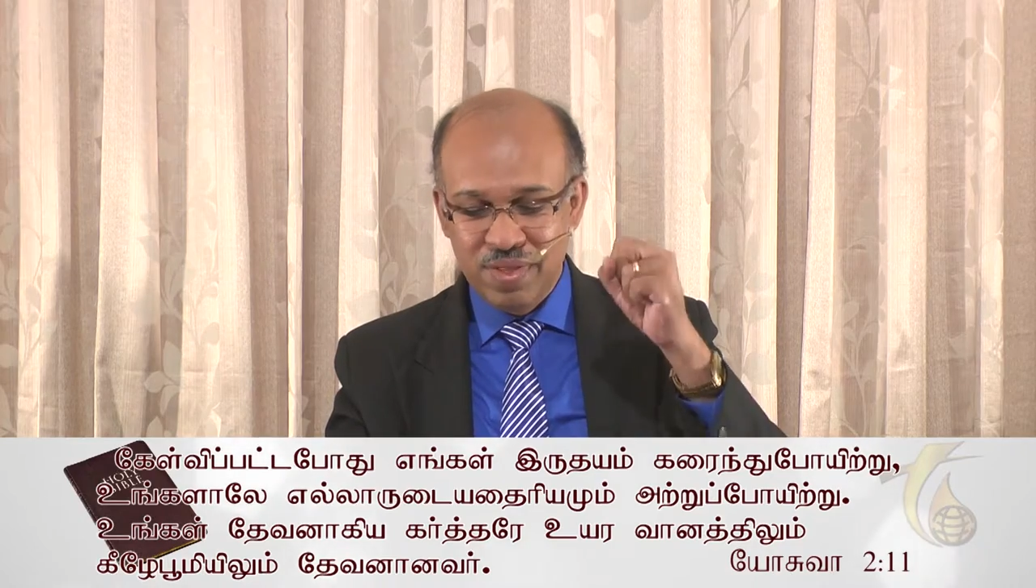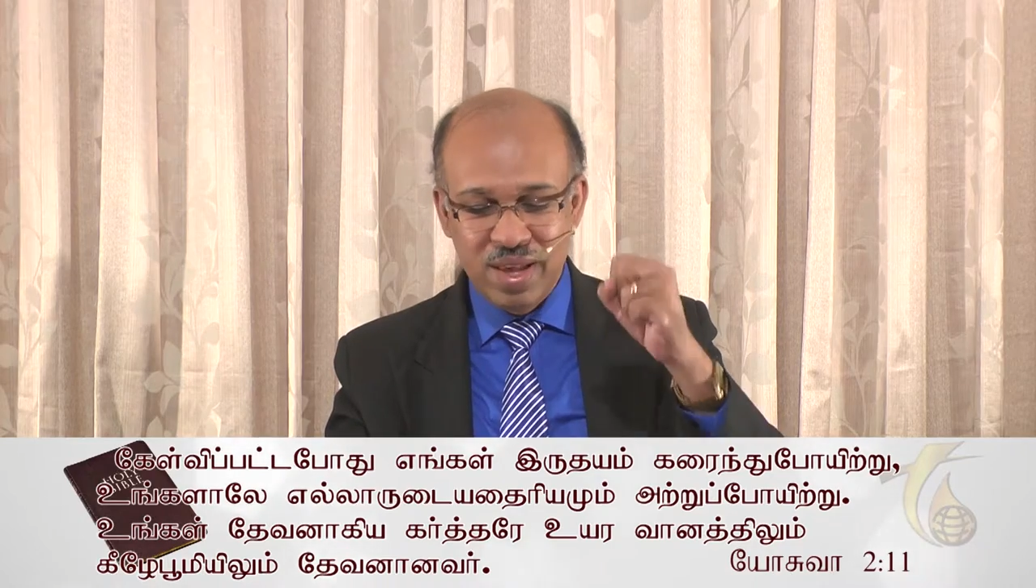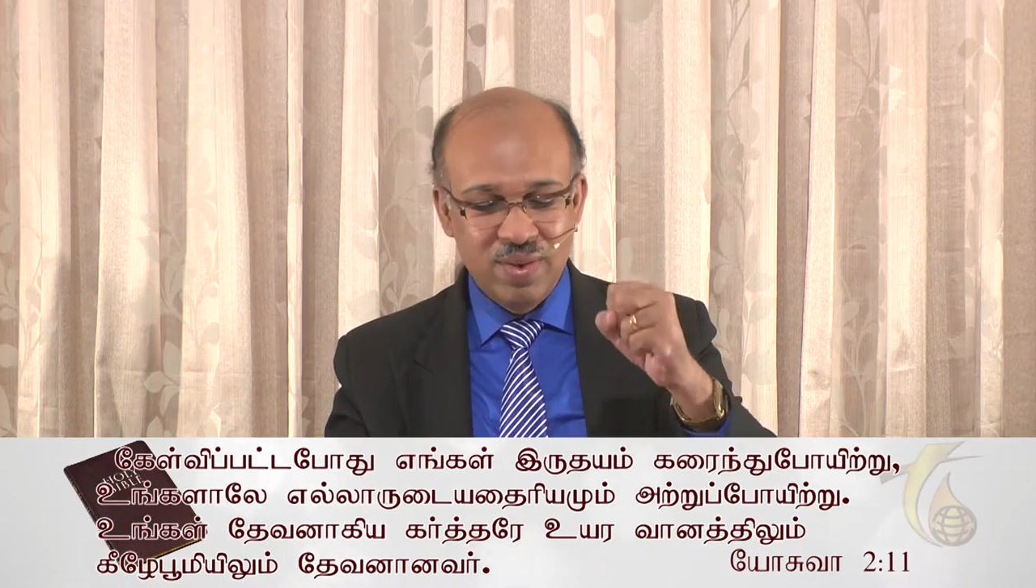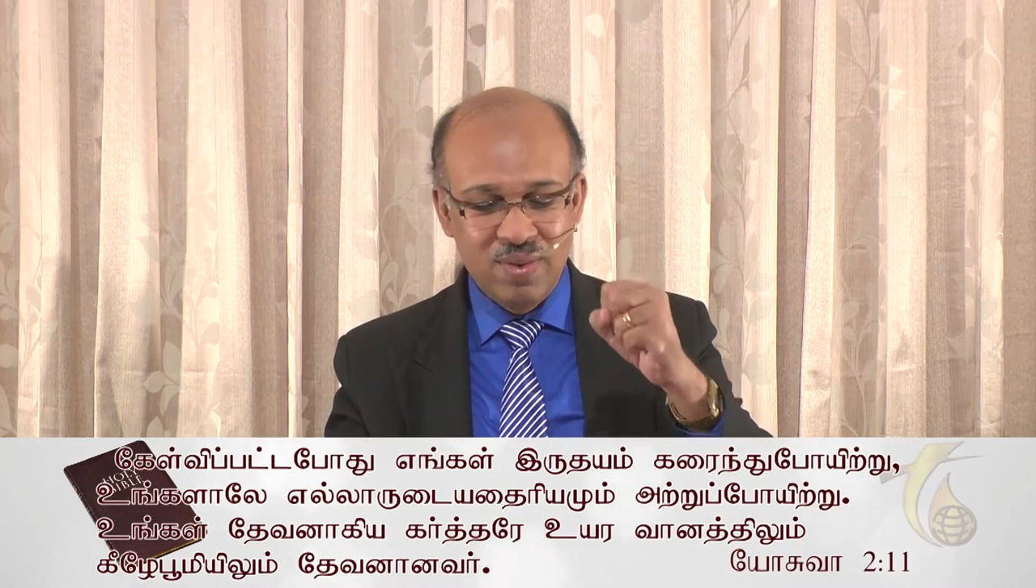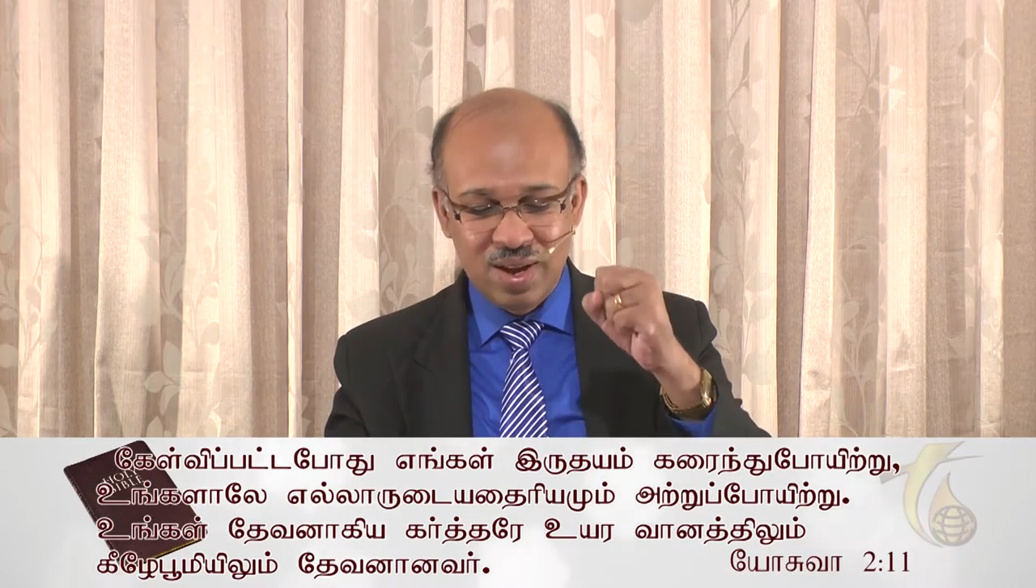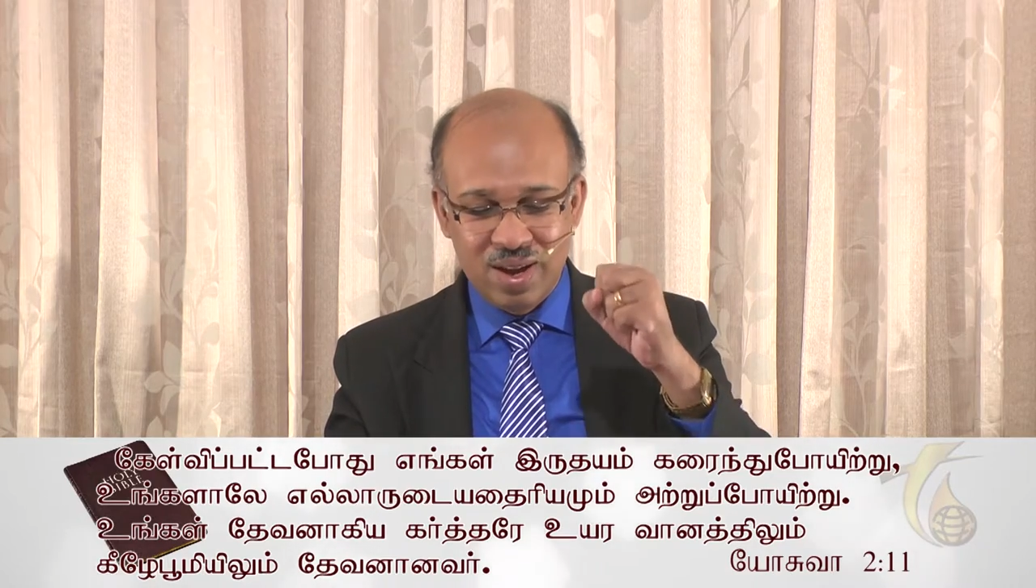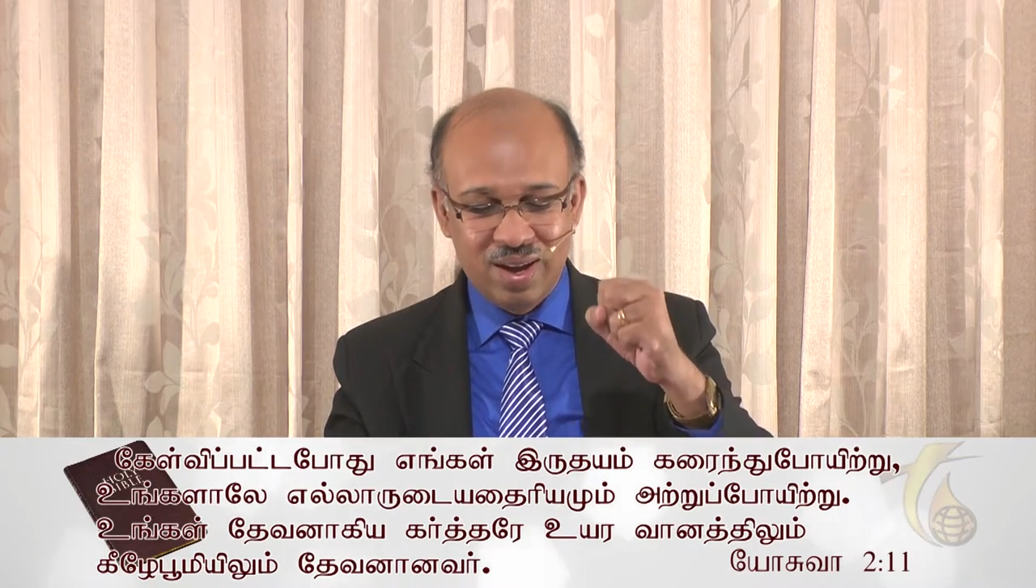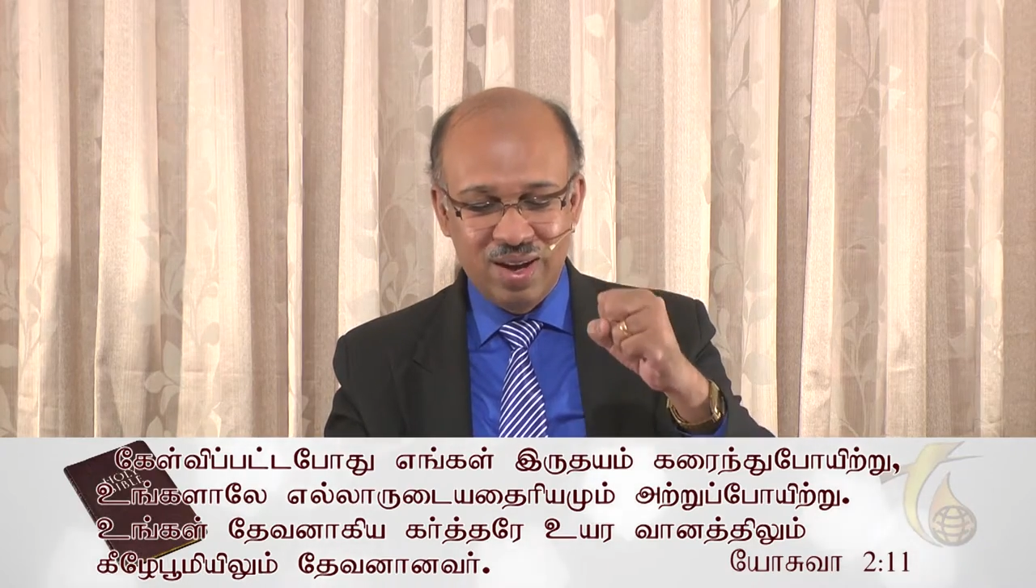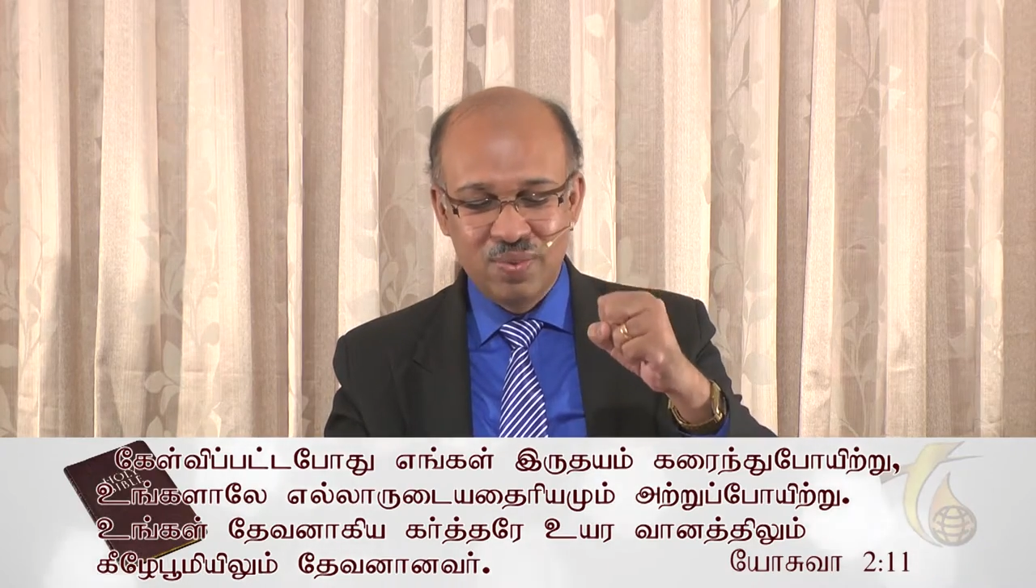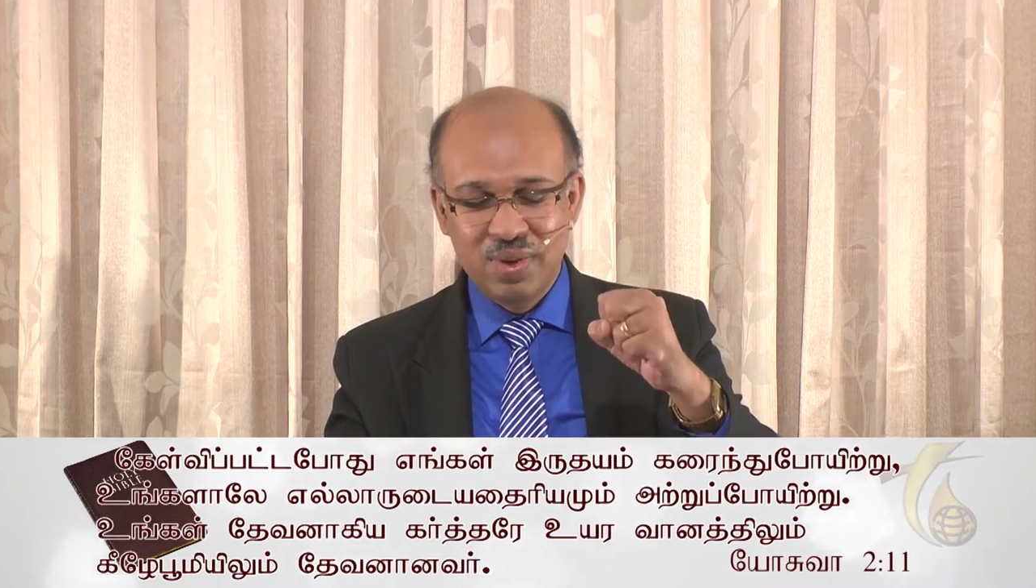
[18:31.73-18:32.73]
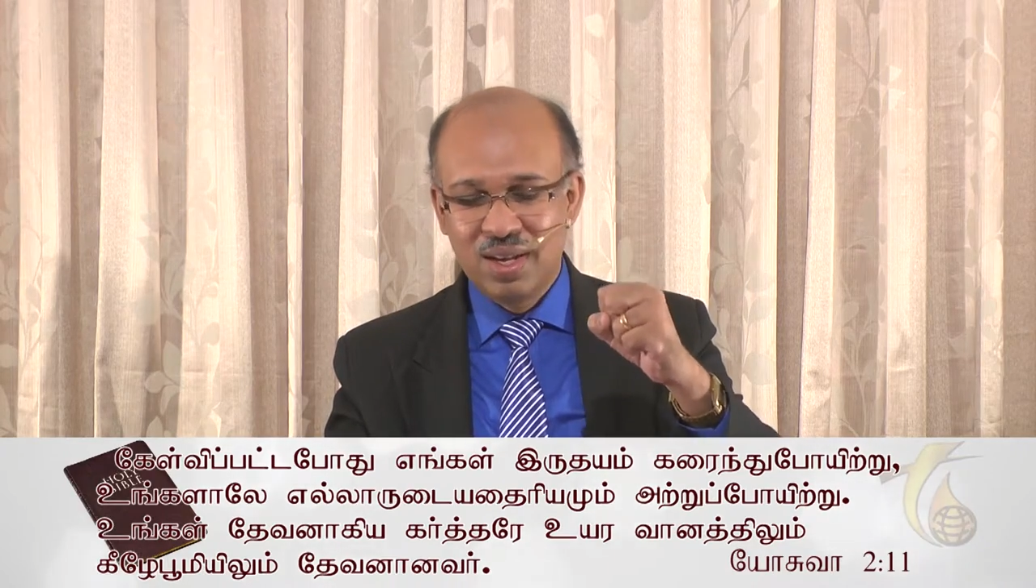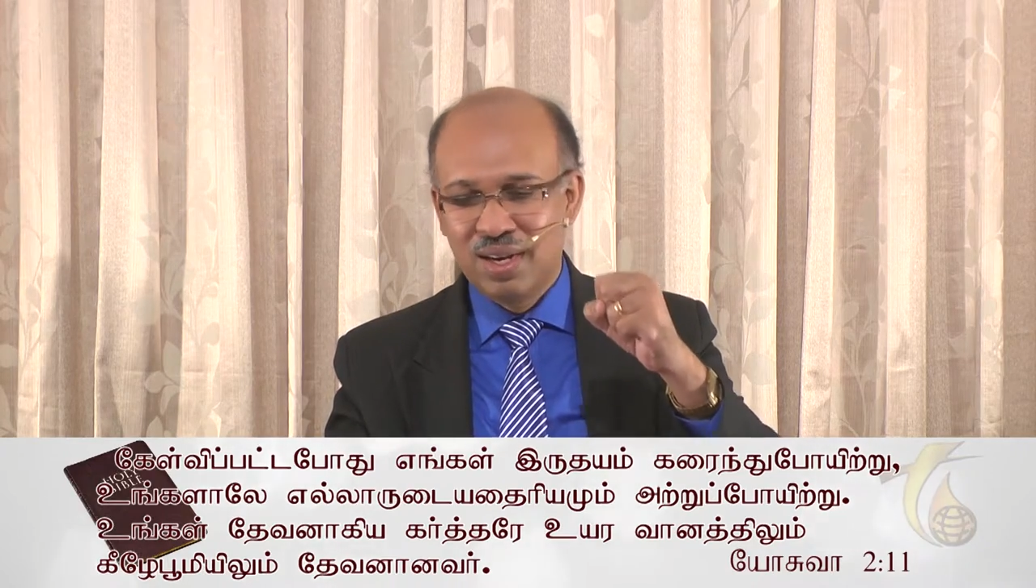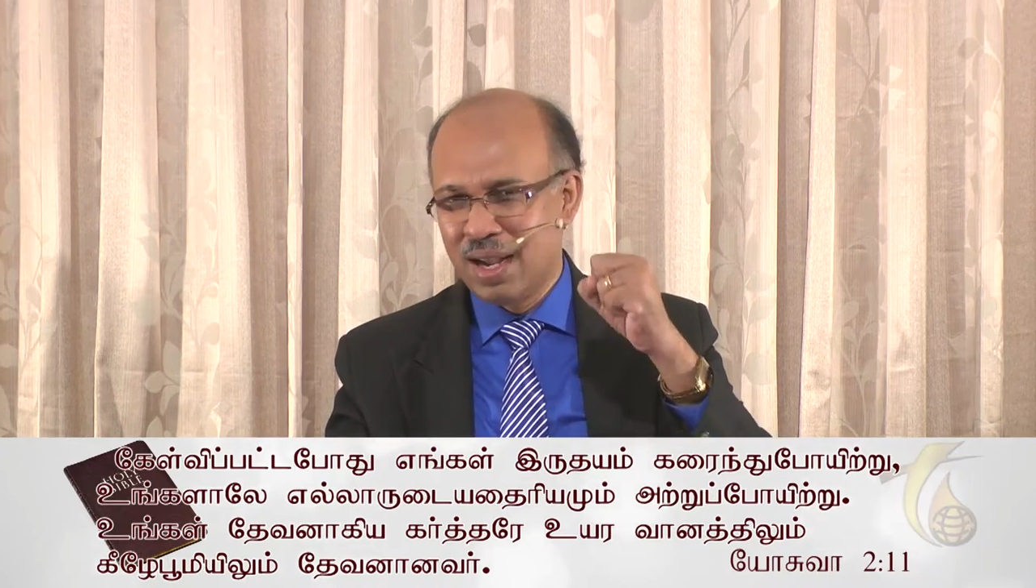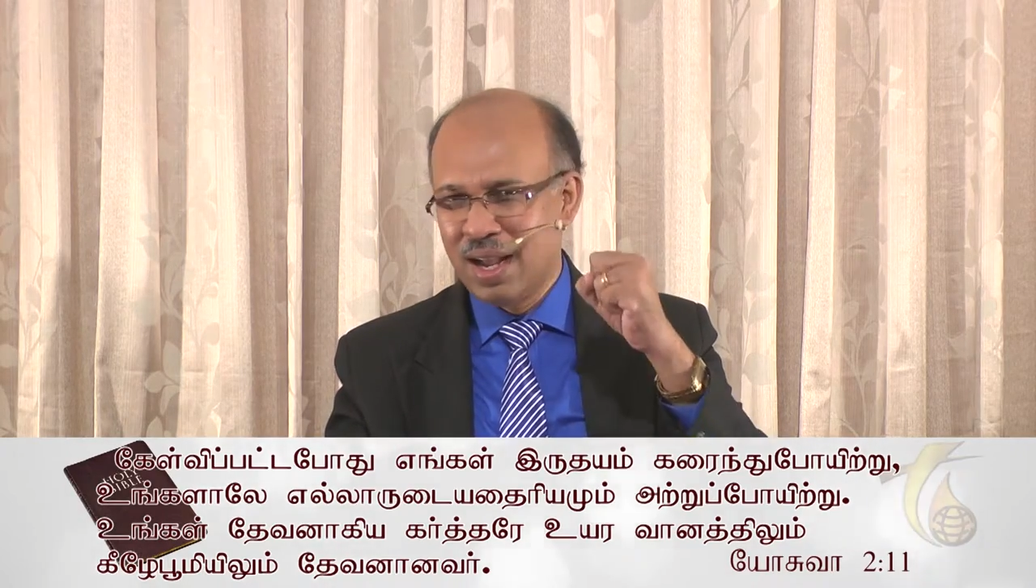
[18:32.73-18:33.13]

தேவனானவர்